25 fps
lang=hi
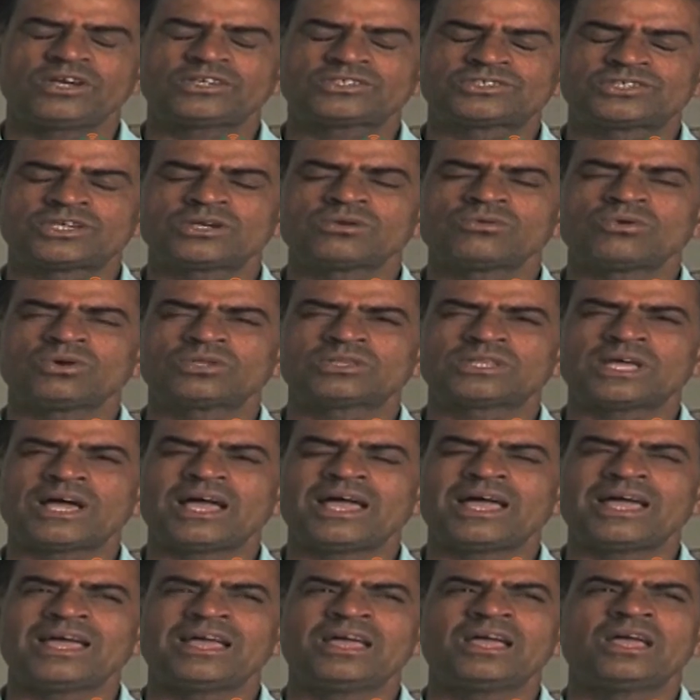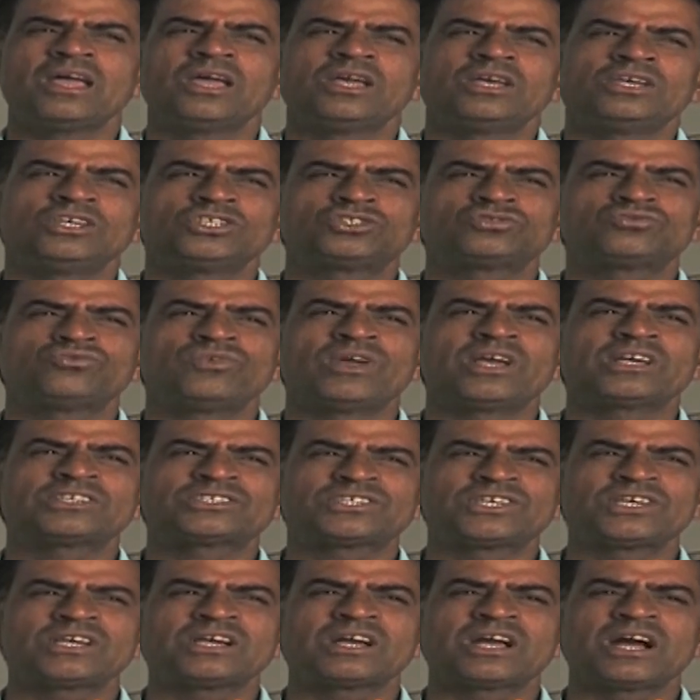वैक्सिंग होता है इस
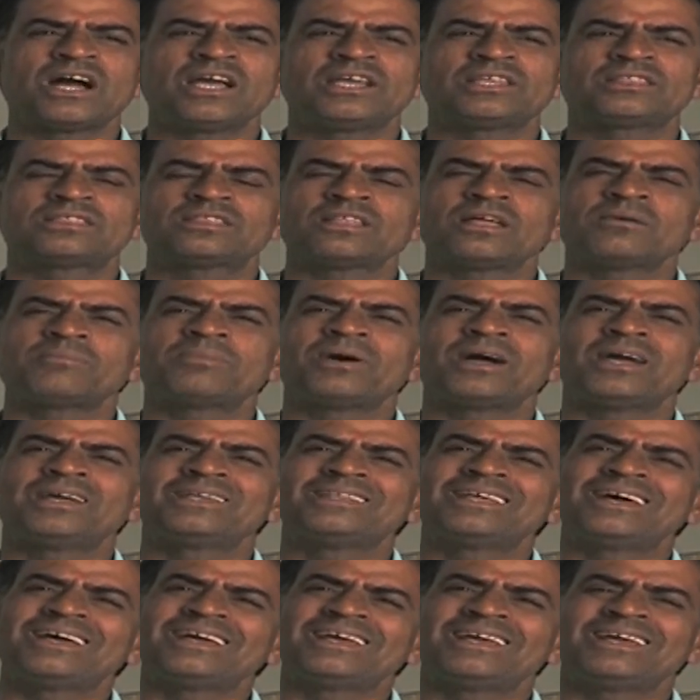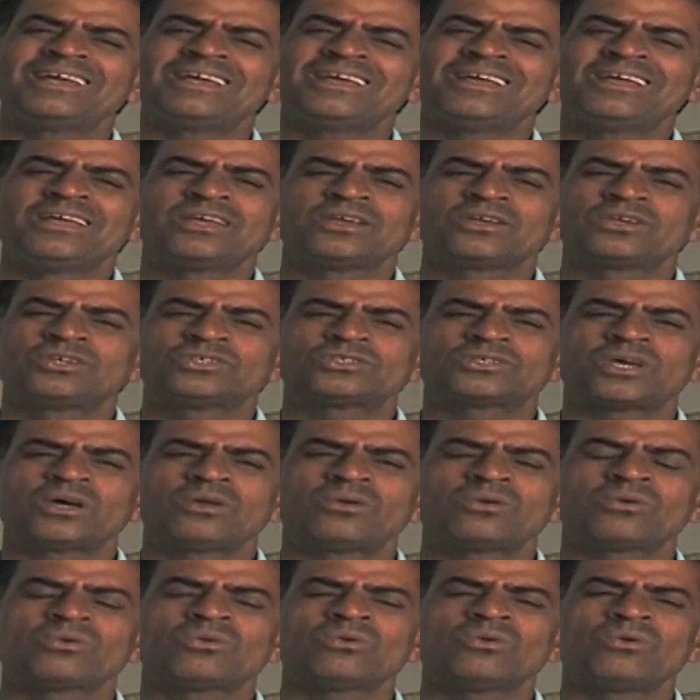वैक्सिंग का इतना फ़ायदा है
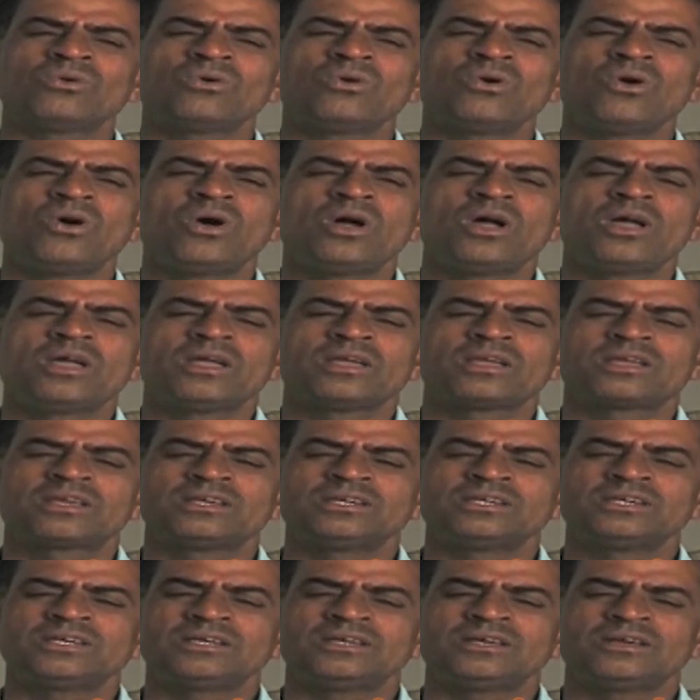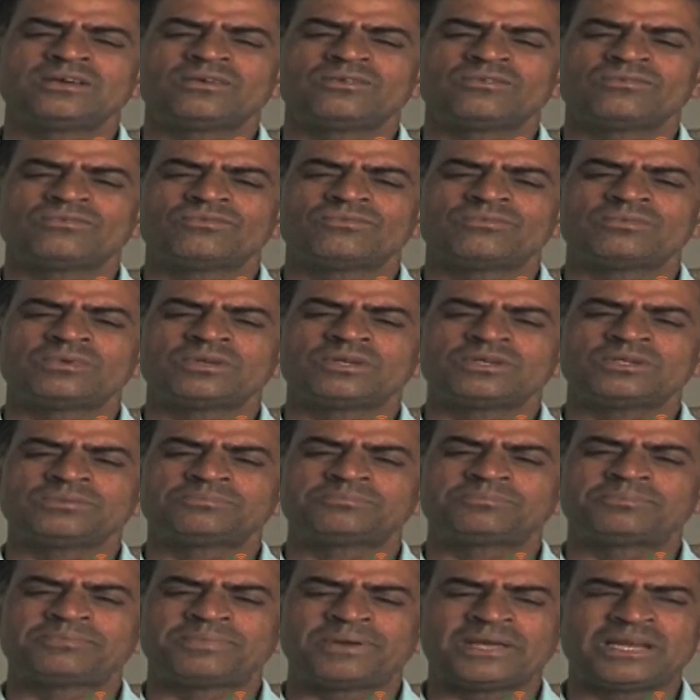किसानों को कि
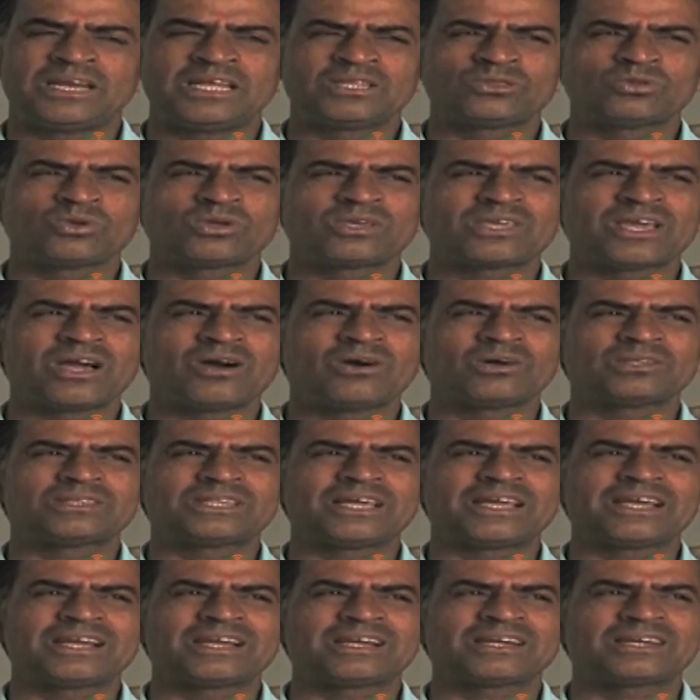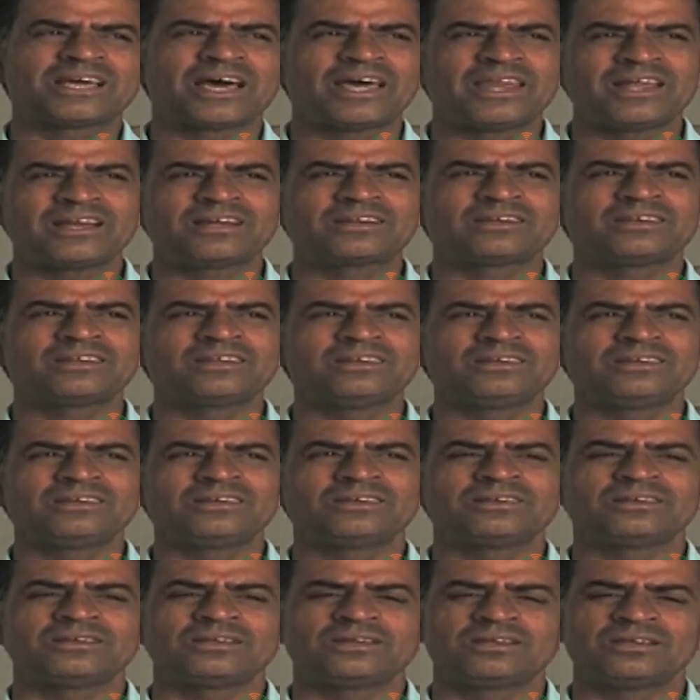पहले तो क्या होता है कि डायरेक्ट
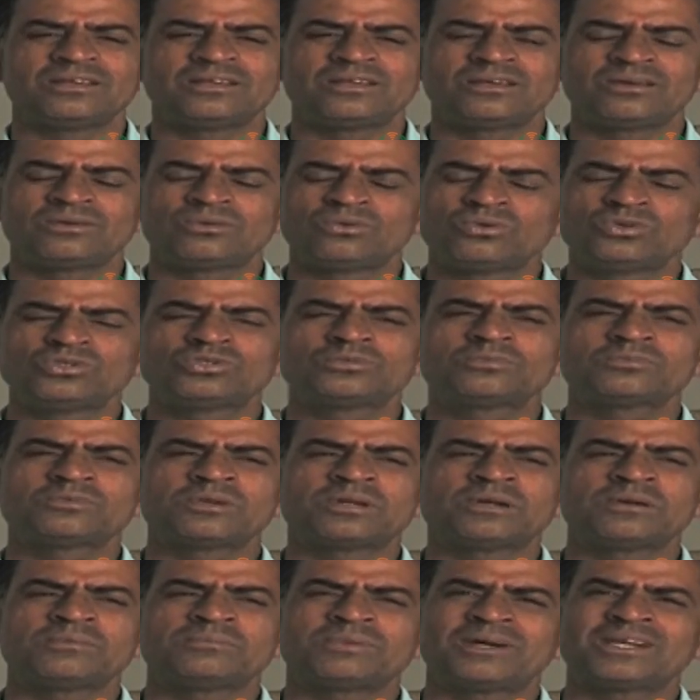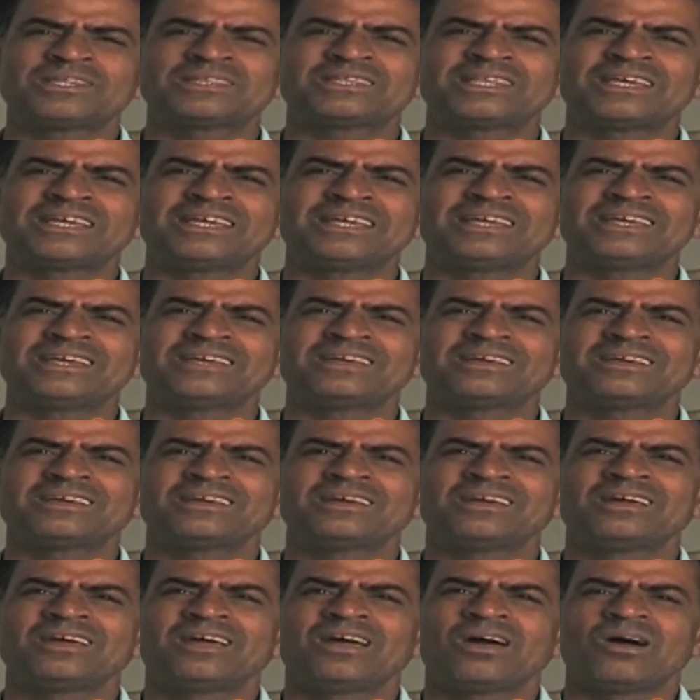लूज भरते हैं
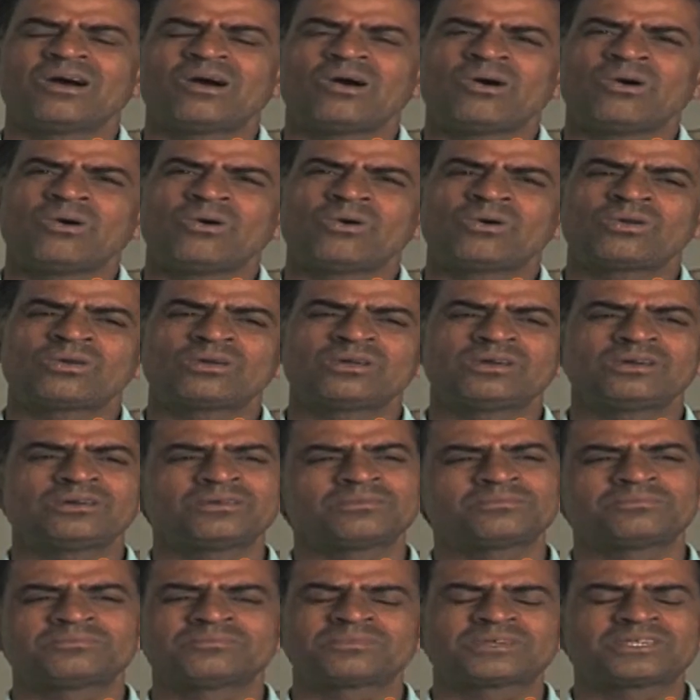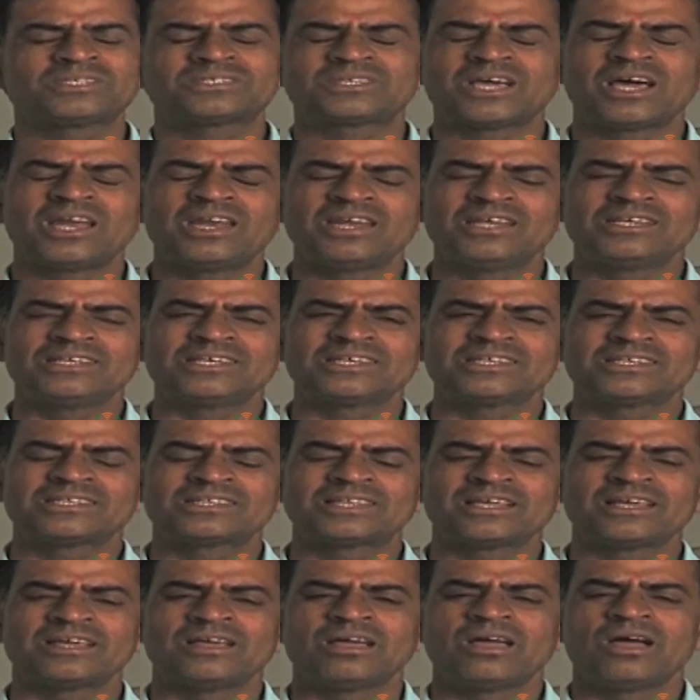और किसान ले
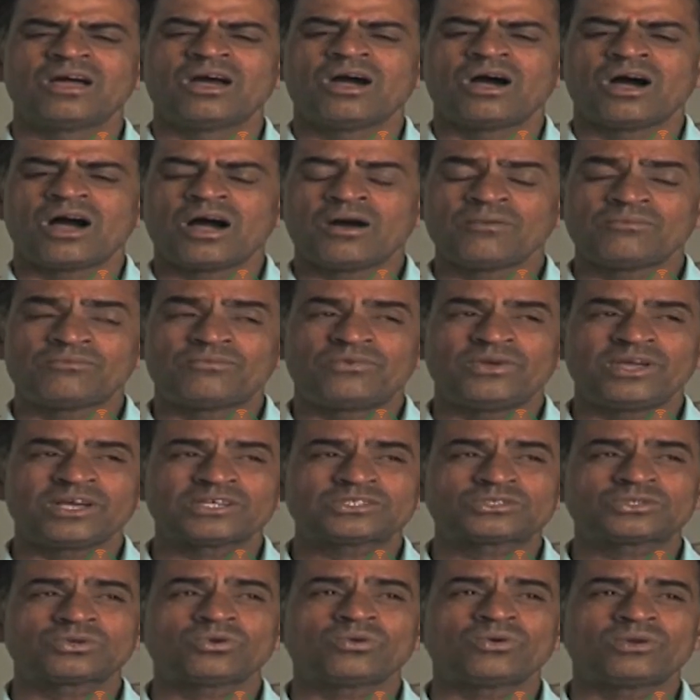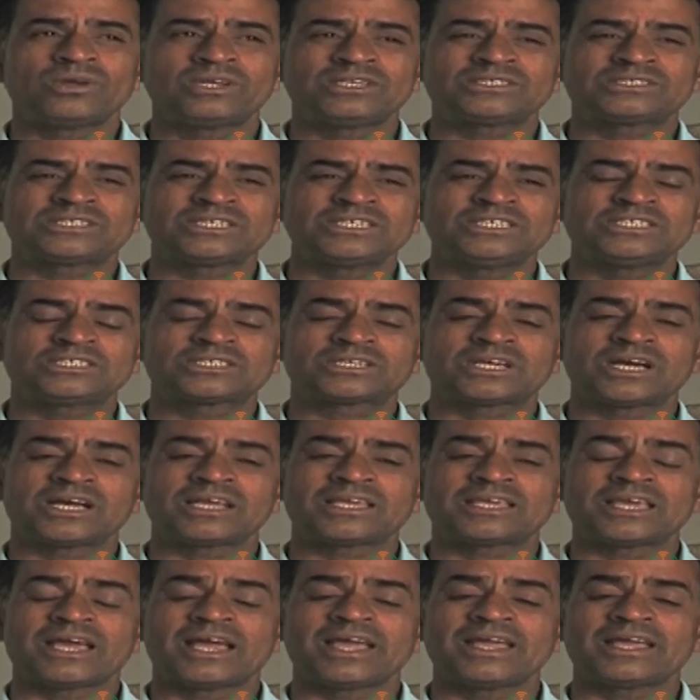जाते हैं अब वैक्स होने से इसका
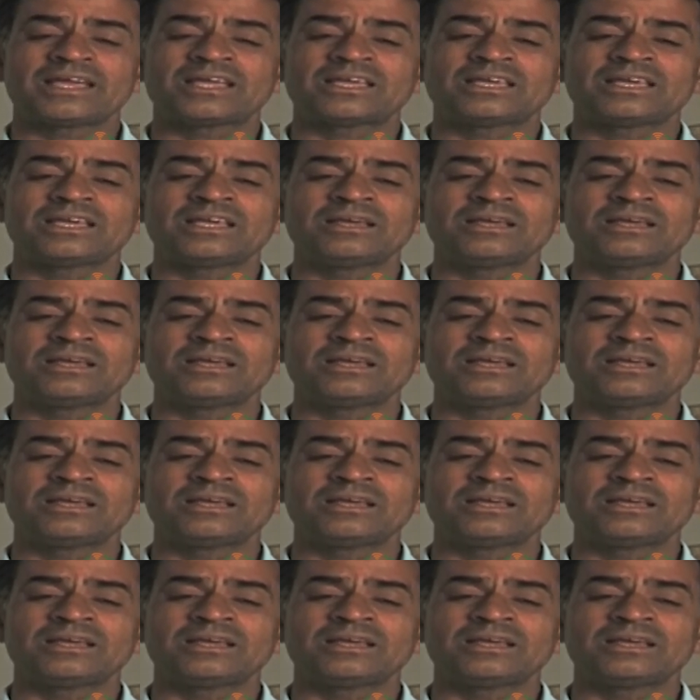क्या है